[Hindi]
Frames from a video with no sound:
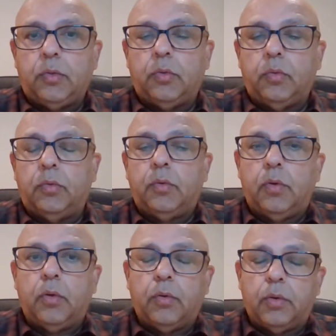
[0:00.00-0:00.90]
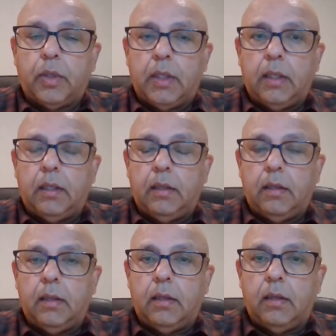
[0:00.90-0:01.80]
तो उन लोगों ने
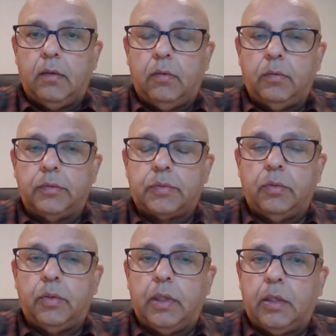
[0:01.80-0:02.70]
उसको